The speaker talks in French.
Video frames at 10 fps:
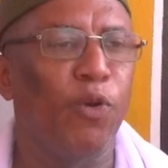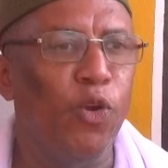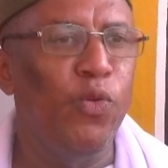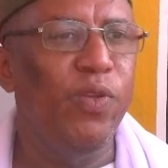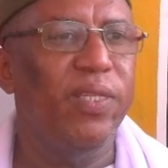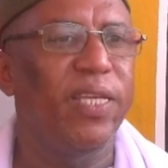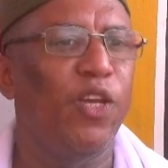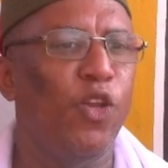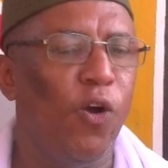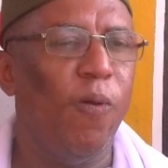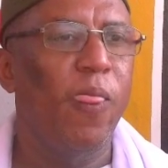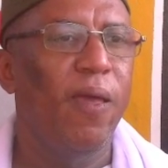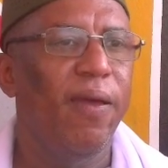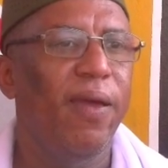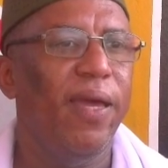produits, ces dons
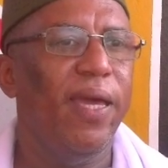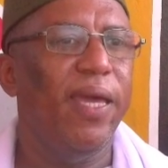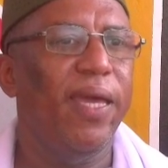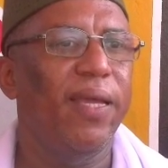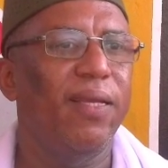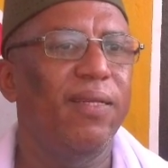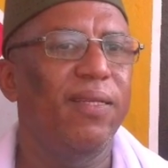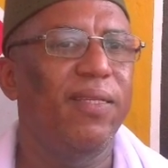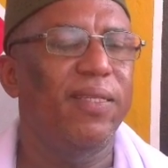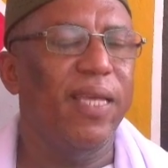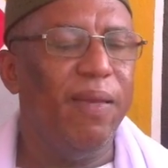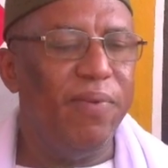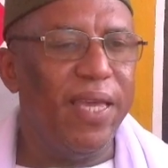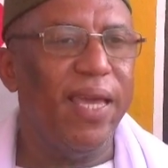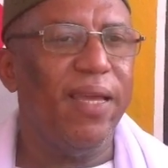et il sait
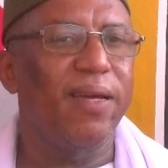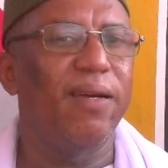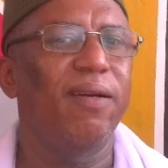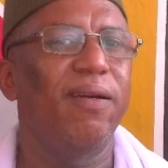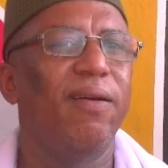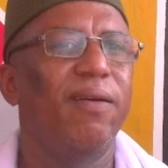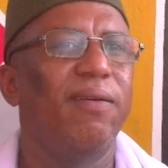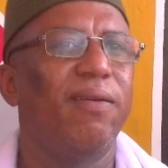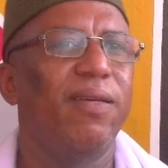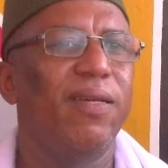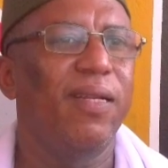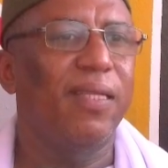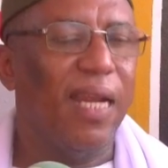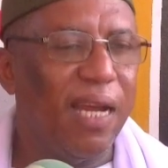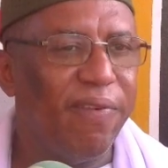bien qu'ils
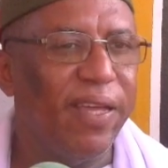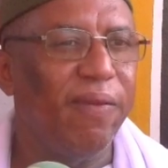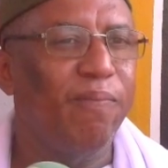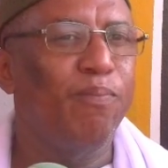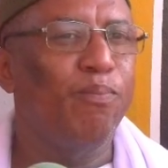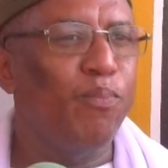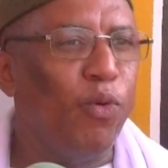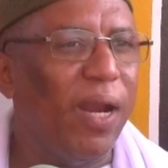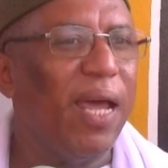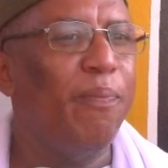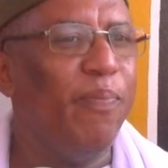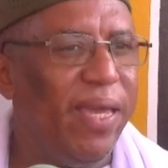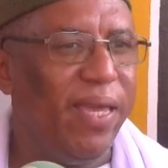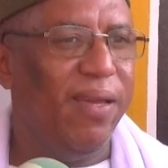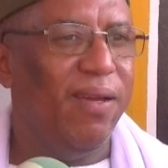travaille pour la
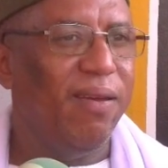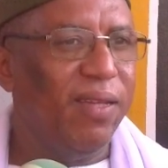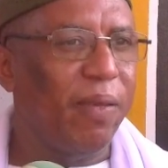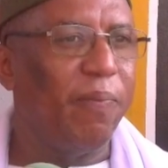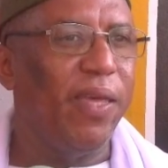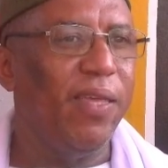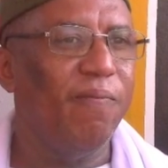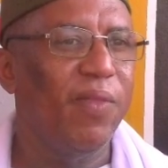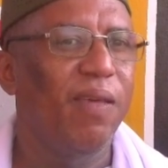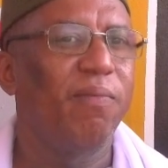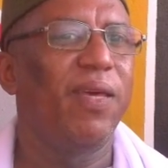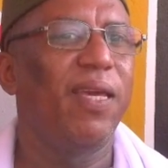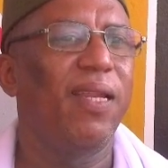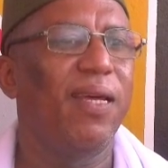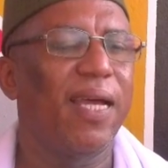paix de ce pays,
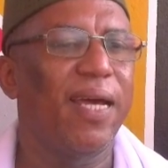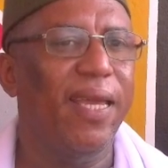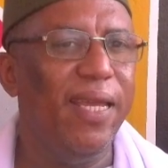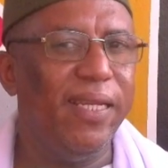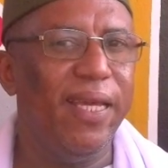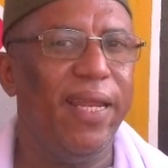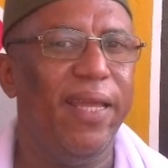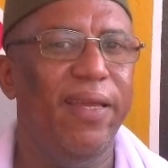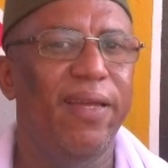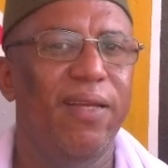mais il leur a réitéré